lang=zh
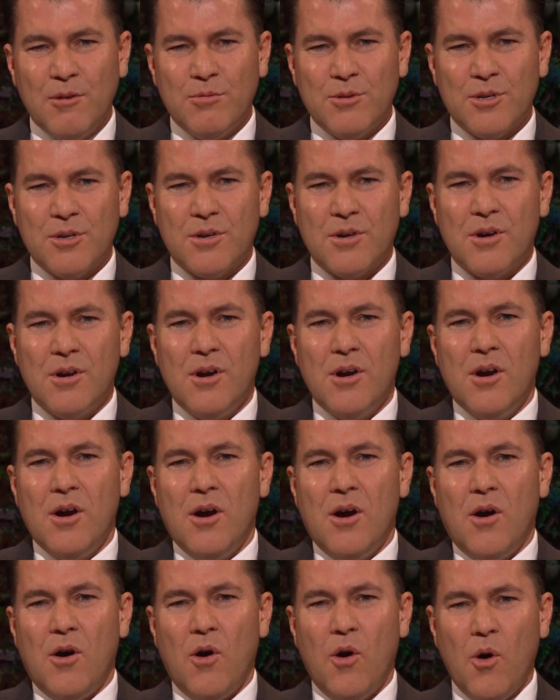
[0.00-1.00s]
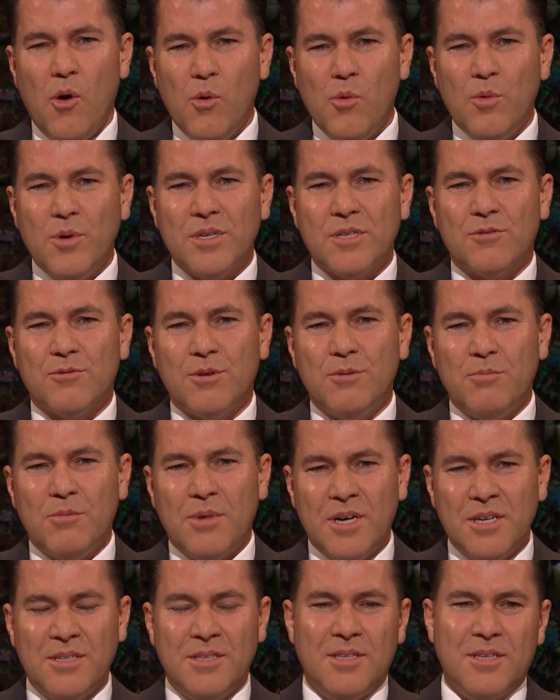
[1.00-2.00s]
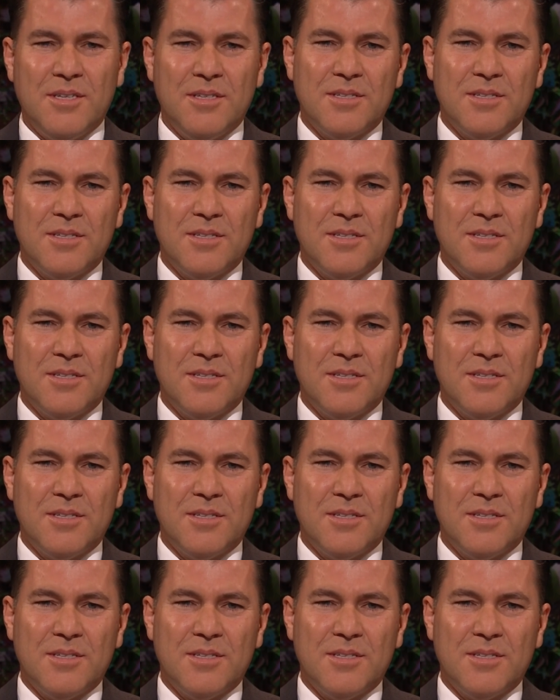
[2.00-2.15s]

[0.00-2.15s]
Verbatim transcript: 救主也一直提醒我们：